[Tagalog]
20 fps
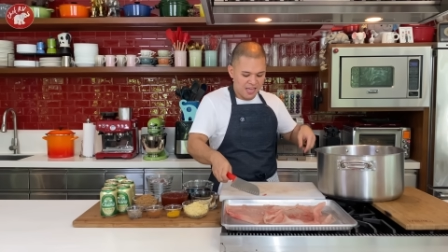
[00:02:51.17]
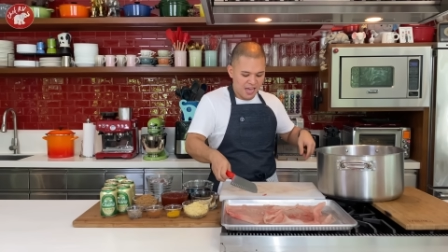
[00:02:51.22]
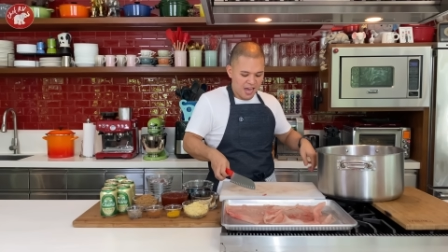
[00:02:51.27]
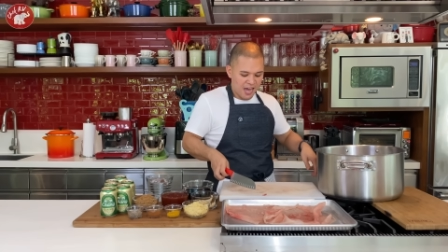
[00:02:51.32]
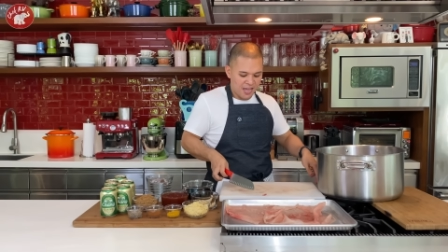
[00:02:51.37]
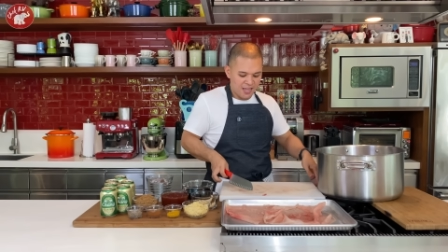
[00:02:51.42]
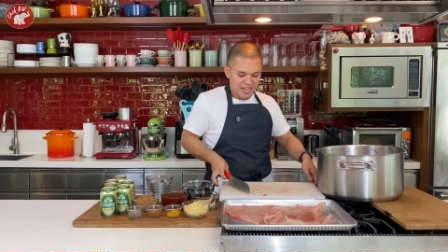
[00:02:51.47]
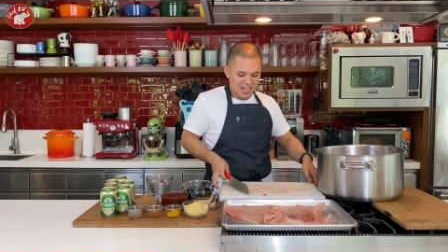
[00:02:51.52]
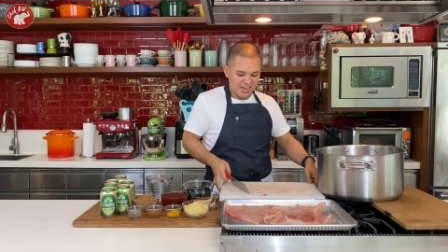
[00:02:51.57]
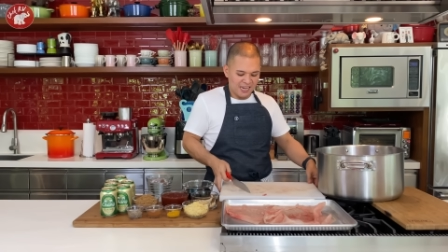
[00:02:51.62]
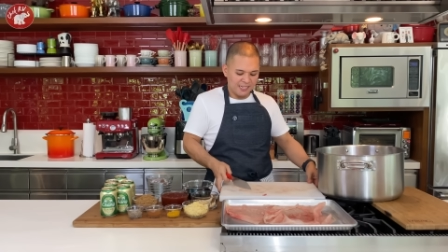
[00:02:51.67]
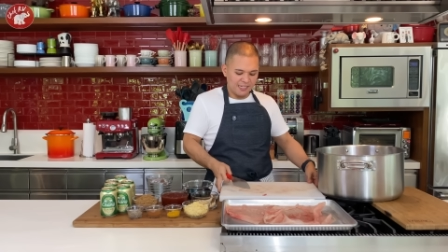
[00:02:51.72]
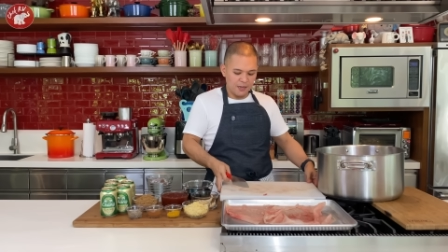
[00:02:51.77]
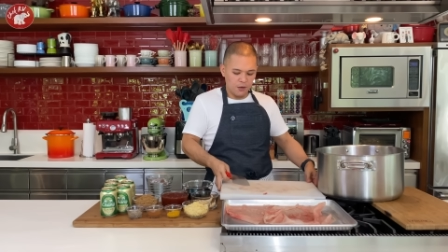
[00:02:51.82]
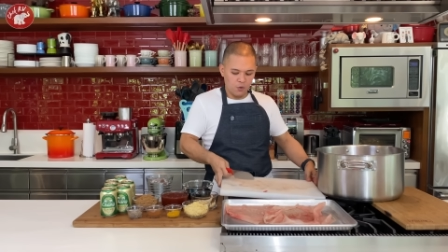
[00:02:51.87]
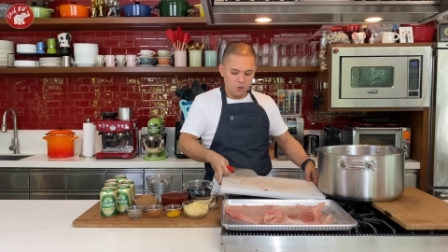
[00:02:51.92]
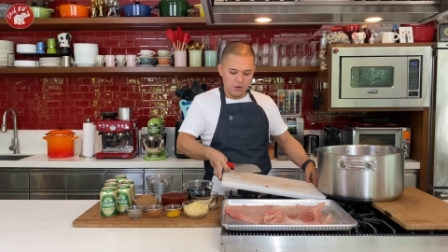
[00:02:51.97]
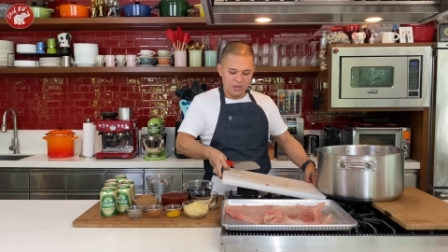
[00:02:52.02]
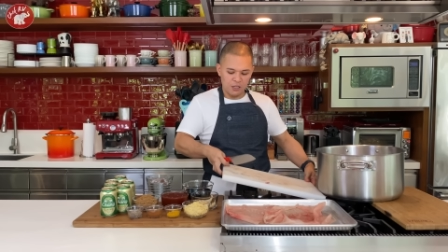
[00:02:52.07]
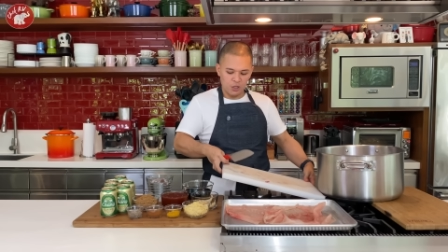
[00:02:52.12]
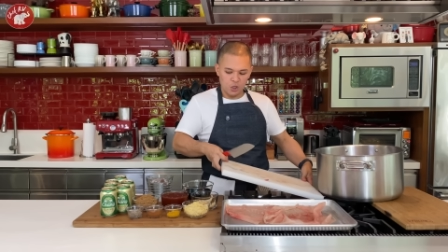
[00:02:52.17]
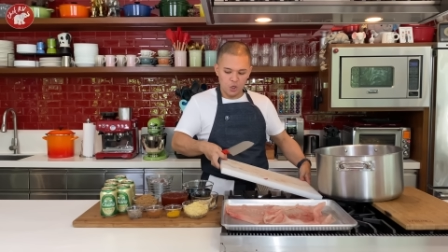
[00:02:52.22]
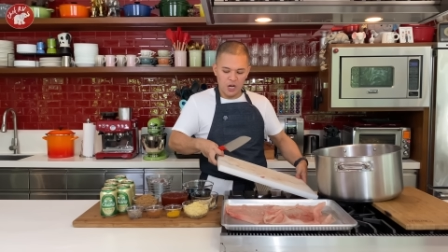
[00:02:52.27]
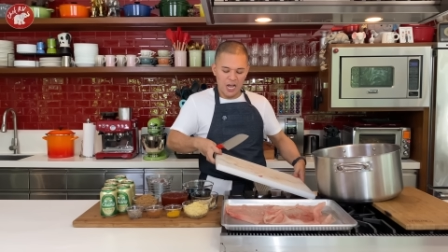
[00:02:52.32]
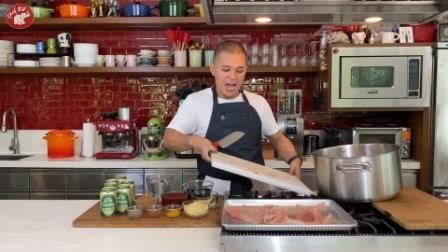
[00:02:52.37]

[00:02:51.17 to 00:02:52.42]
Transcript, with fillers: then, alisin ko na tong